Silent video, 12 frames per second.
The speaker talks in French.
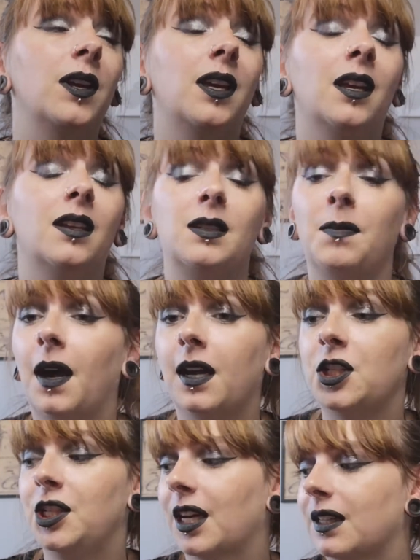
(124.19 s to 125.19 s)
Et c'est pareil,
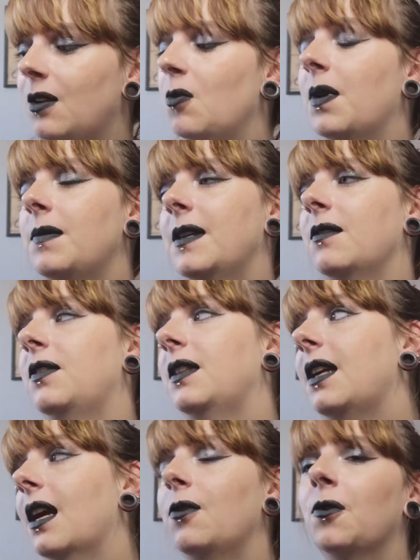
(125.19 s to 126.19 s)
j'ai gardé le papier vide
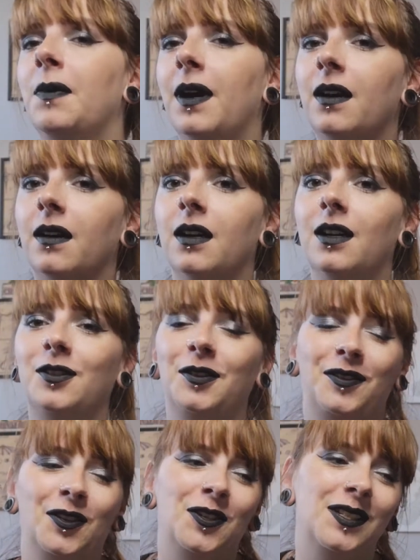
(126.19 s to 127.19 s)
quelque part,
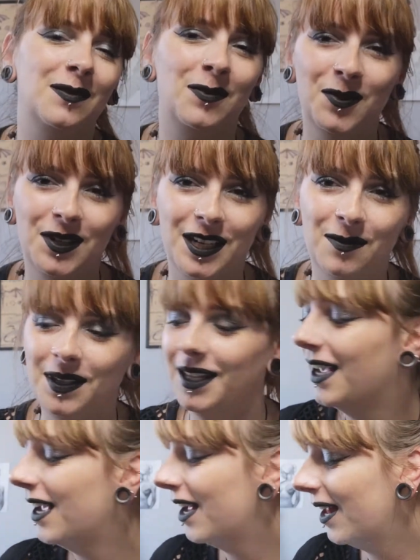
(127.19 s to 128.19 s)
sauf que je sais plus où je l'ai mis.
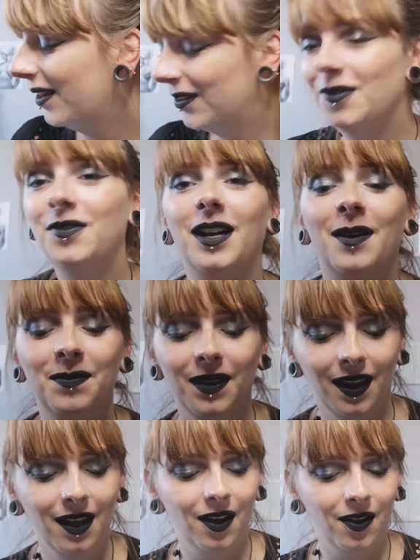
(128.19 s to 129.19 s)
Donc voilà.
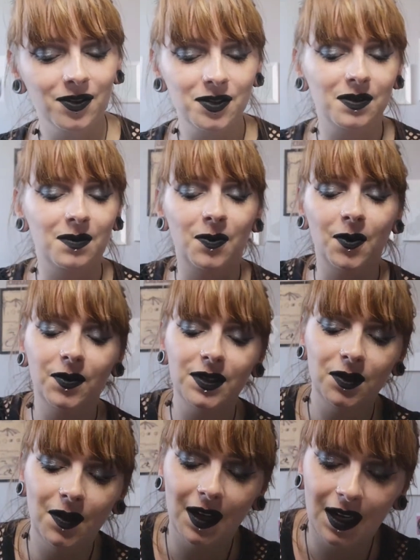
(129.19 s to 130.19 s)
Ensuite, pour
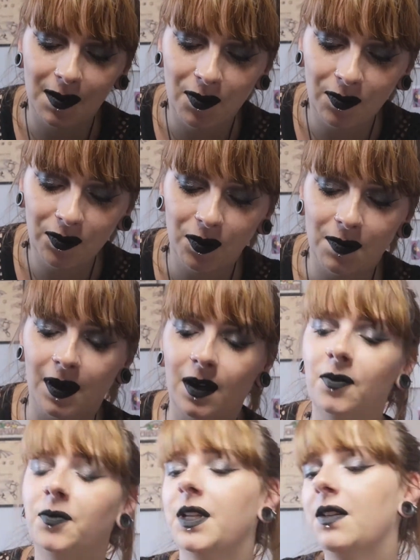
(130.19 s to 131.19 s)
continuer avec les bombes de
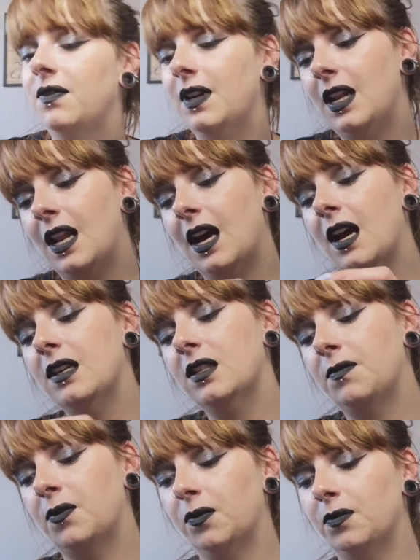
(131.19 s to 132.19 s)
bain, on avait la
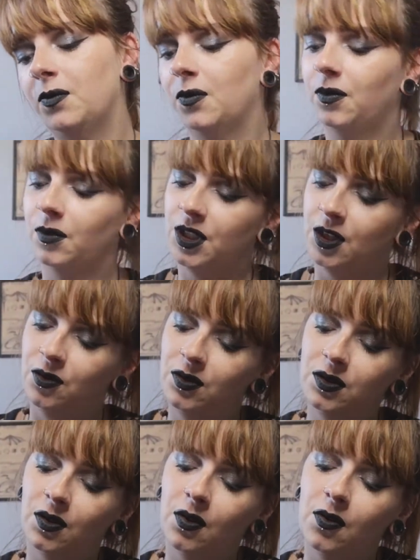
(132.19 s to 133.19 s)
Ice Bomb, donc j'ai
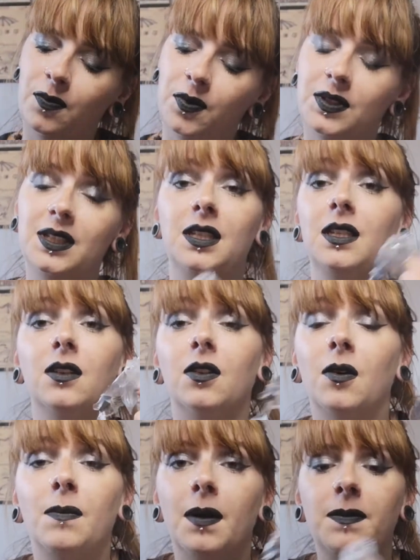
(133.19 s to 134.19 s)
juste le petit
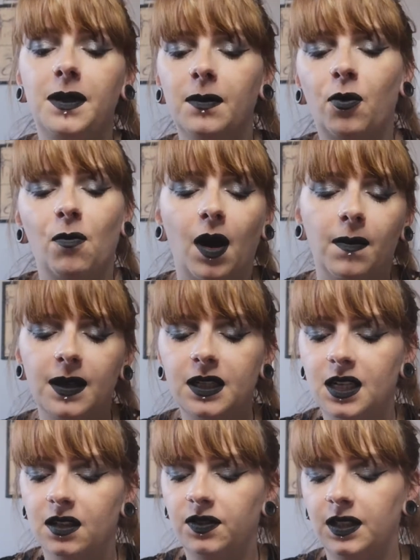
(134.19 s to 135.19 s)
euh, papier pour me rappeler que
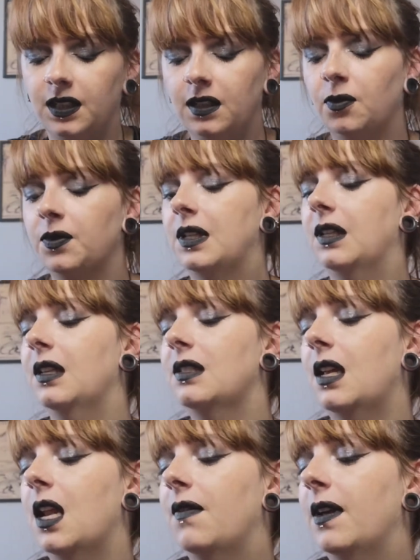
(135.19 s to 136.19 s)
je l'ai fini. Donc c'était
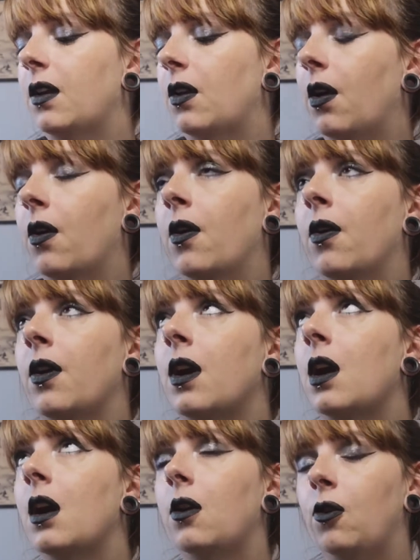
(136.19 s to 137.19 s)
celle avec euh,
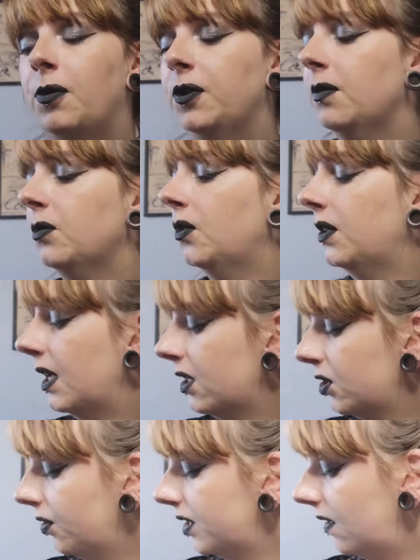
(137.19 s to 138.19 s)
le bonhomme de
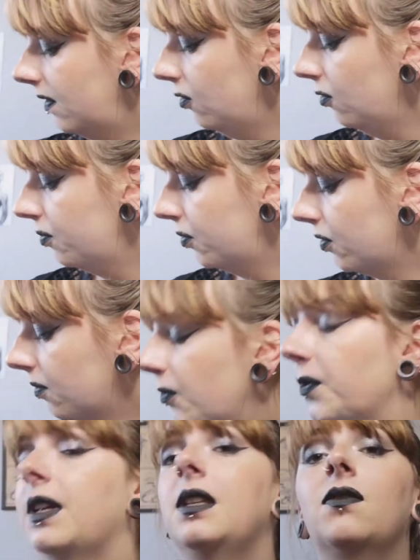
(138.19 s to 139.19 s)
neige que j'avais eu pour
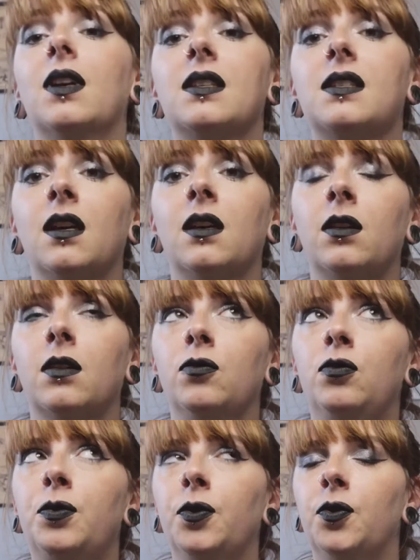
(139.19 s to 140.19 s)
mon anniversaire
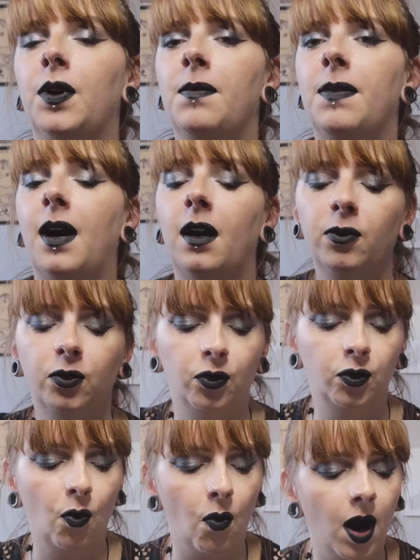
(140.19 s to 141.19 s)
ou pour Noël par un lot de
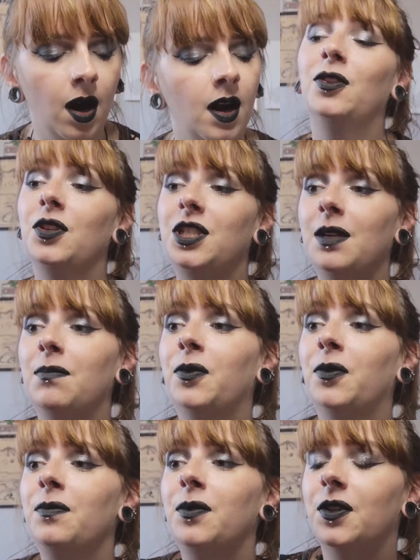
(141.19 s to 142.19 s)
3 de chez
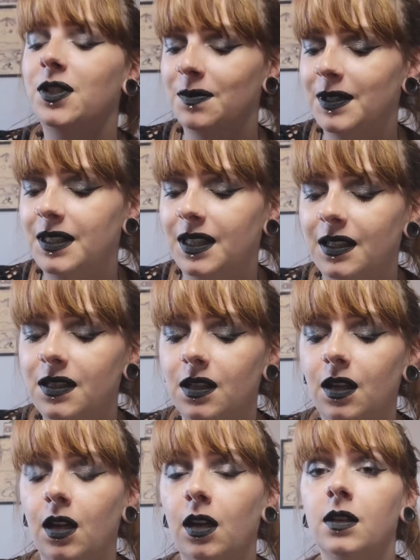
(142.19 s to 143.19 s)
Bomb Cosmetics.
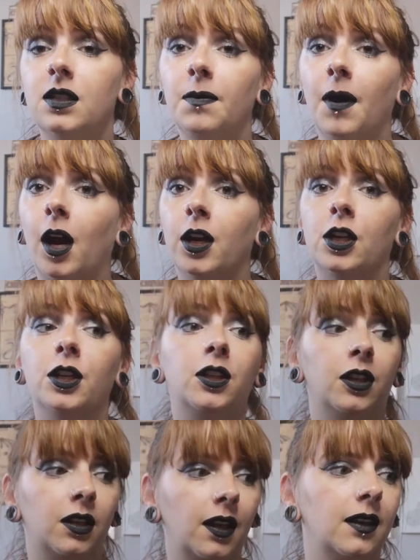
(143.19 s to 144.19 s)
Et c'est pareil, il
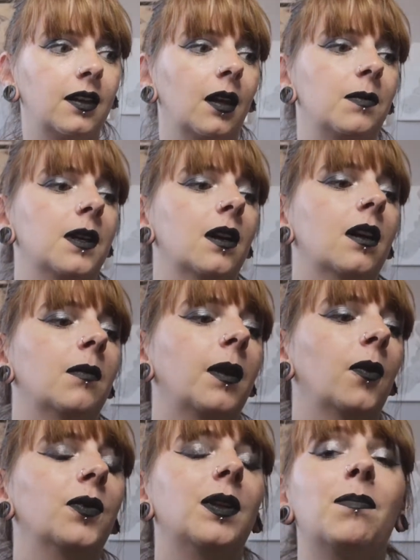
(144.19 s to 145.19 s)
était très très bien.
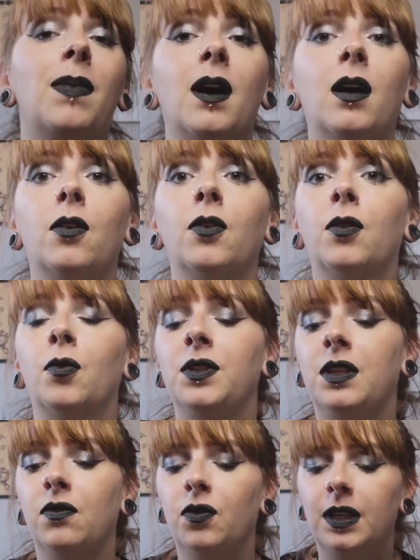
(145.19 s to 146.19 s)
Après, on n'est pas euh, au
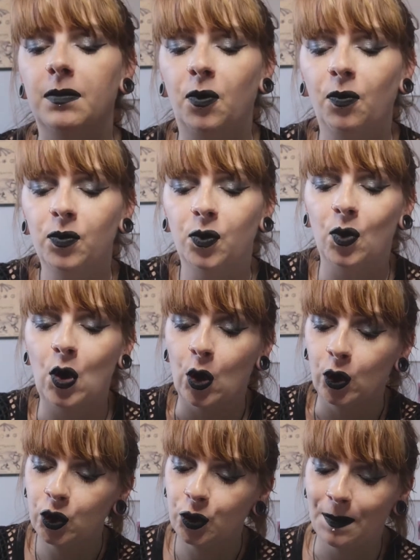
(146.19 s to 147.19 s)
niveau des bombes de
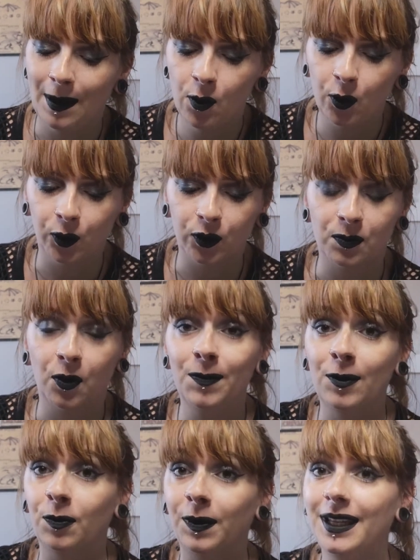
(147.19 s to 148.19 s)
Lush, malheureusement,
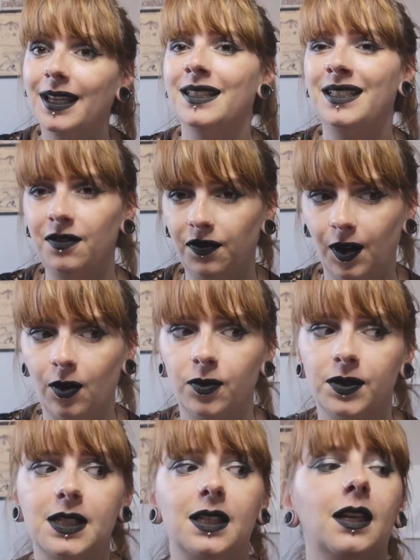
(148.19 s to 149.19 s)
mais le prix est différent
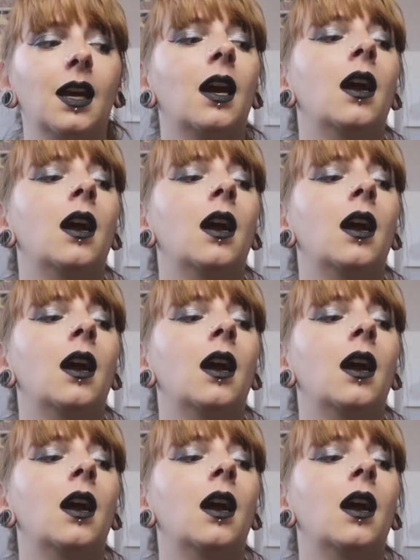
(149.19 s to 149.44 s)
aussi.